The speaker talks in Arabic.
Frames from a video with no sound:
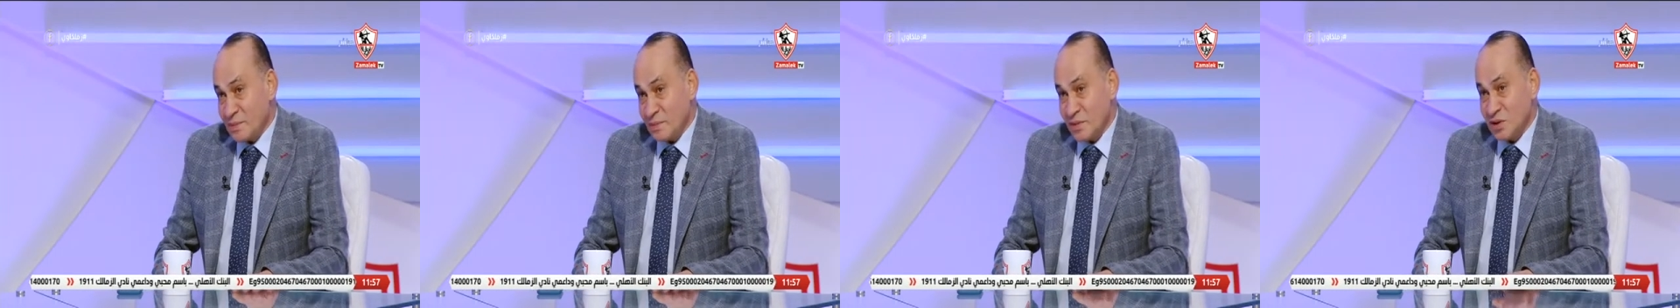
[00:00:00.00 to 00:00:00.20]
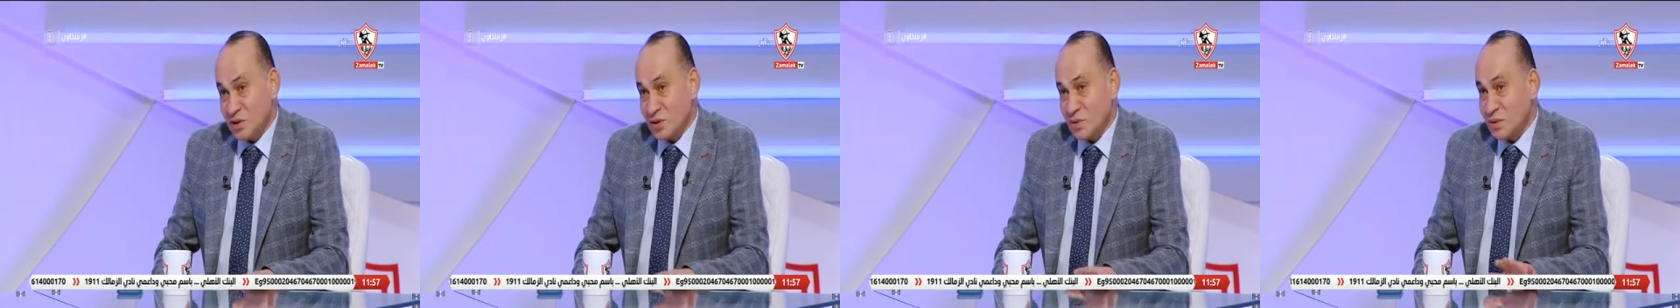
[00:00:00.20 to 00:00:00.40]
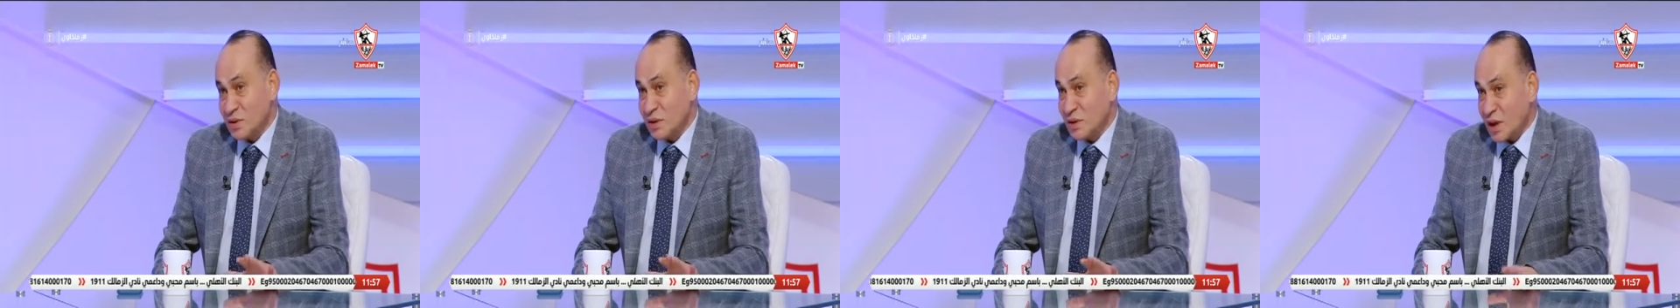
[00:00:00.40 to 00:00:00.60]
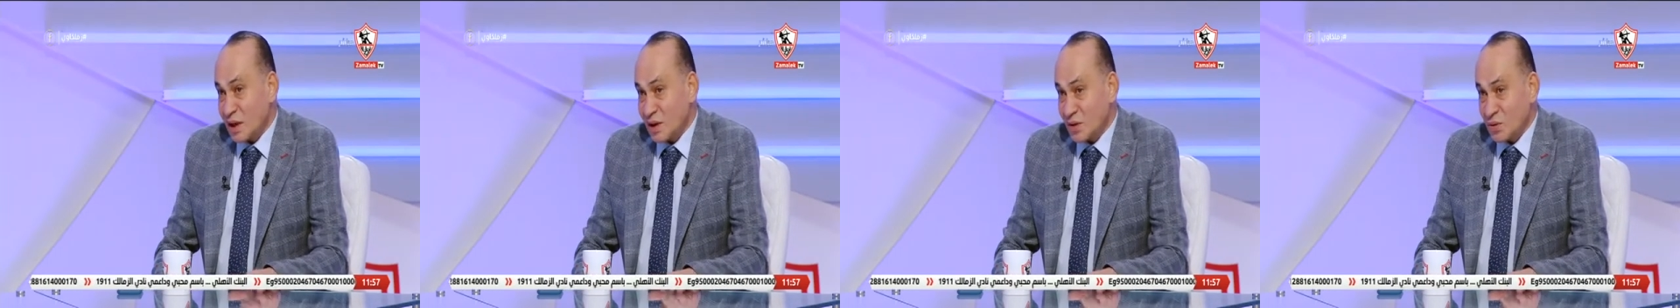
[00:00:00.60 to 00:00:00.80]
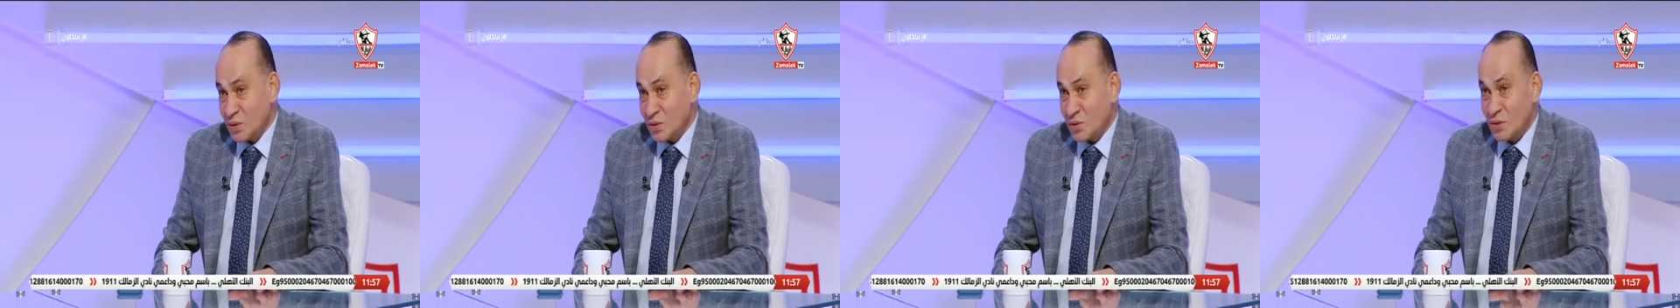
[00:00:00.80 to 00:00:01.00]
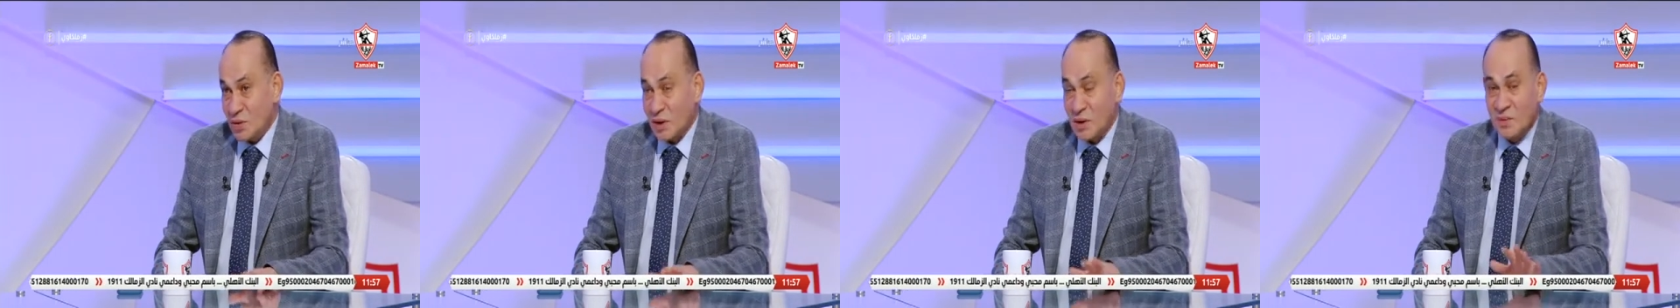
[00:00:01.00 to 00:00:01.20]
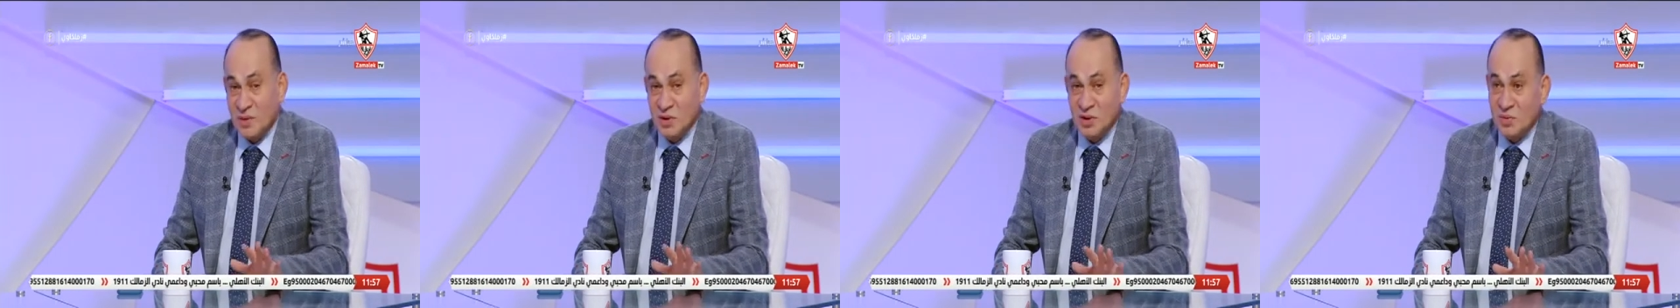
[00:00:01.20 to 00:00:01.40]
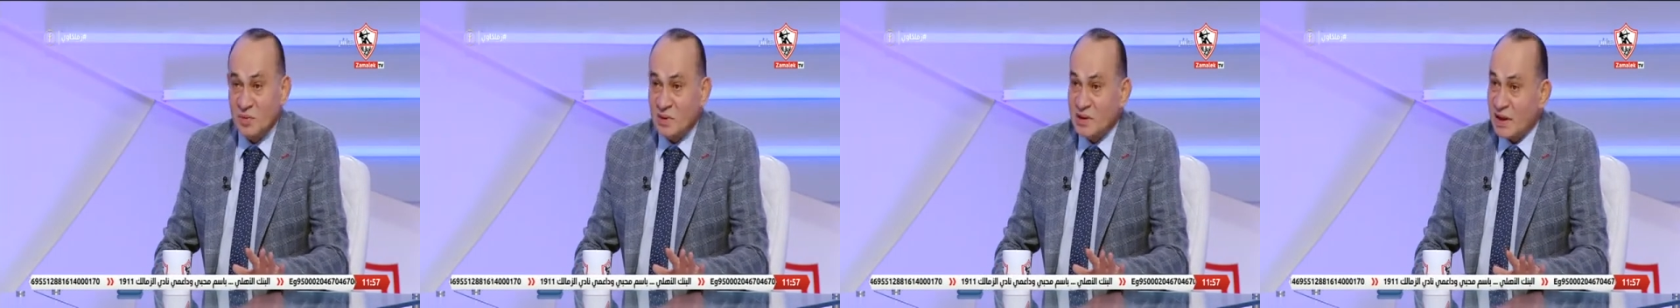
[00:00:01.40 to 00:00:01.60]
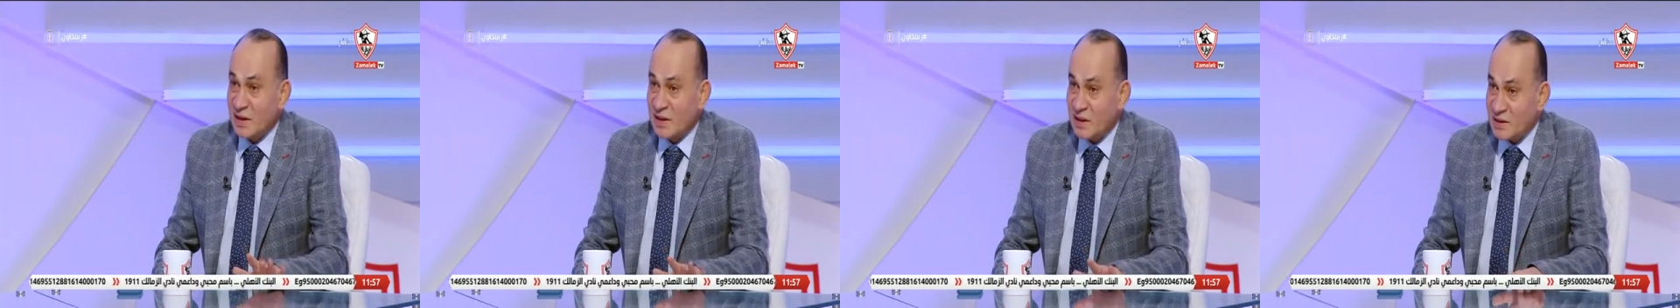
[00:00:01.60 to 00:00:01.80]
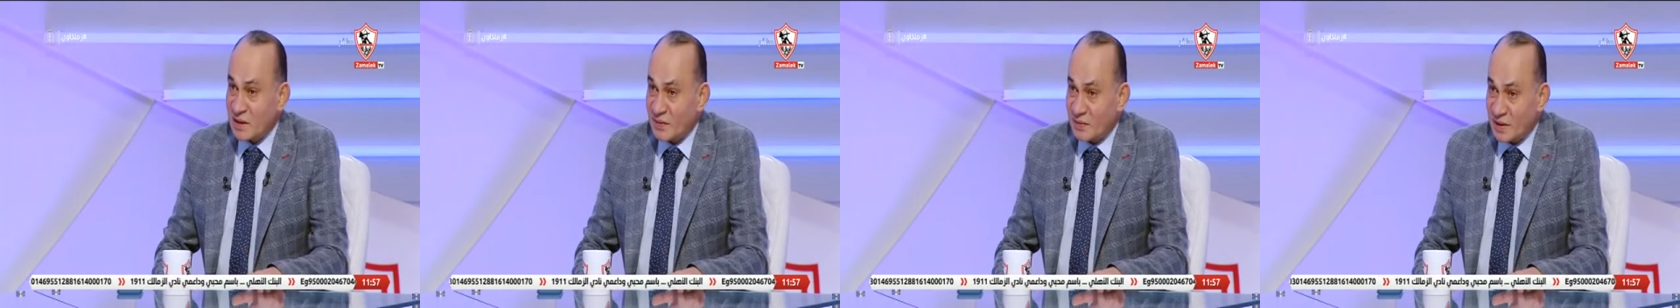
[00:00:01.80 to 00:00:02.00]
منظومه اتحاد كوره منظومه
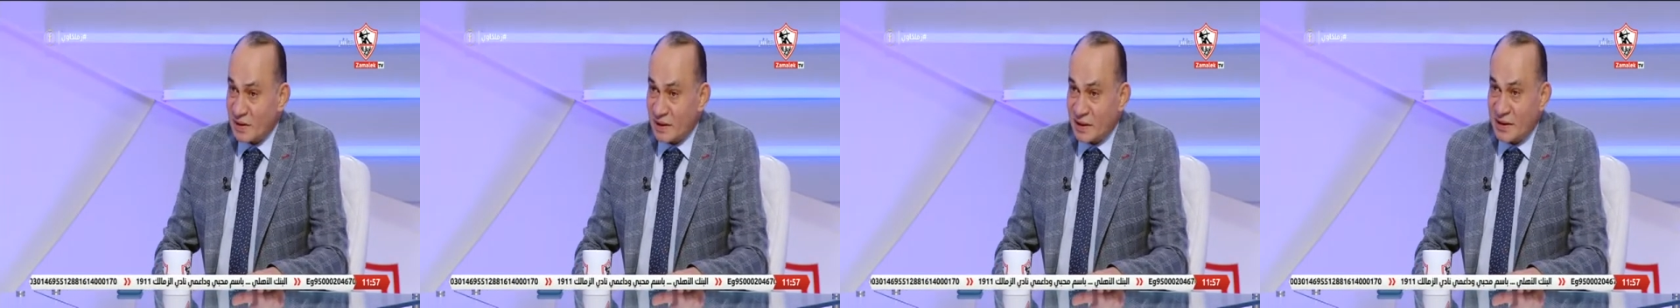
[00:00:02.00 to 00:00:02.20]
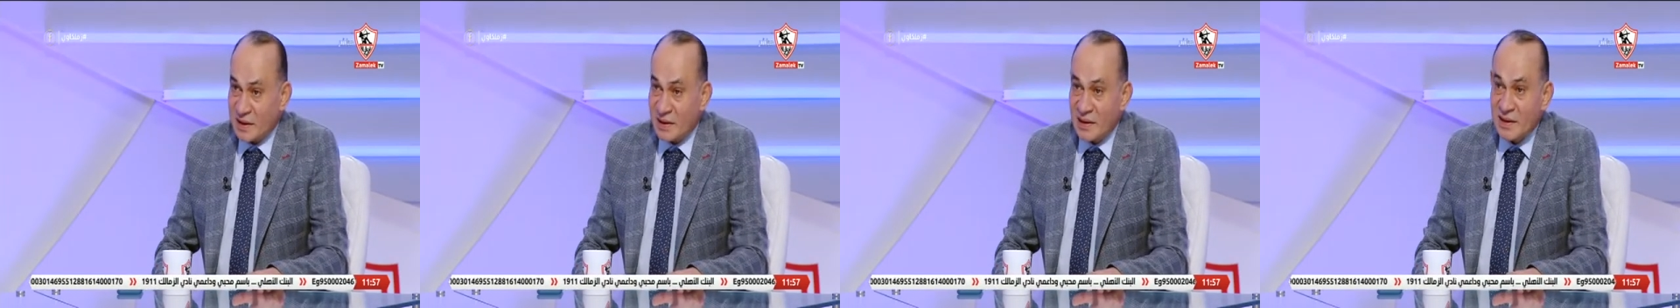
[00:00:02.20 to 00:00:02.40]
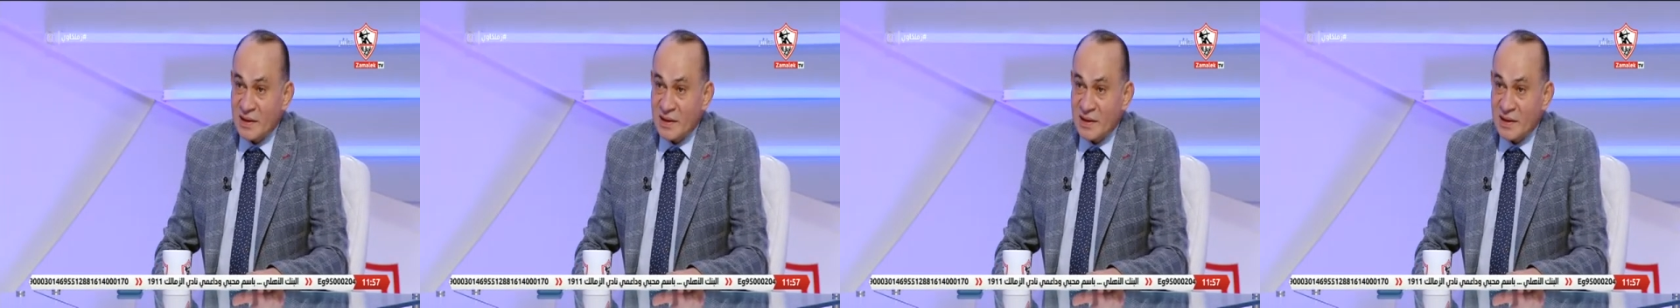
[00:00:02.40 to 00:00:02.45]
اجهزه فنيه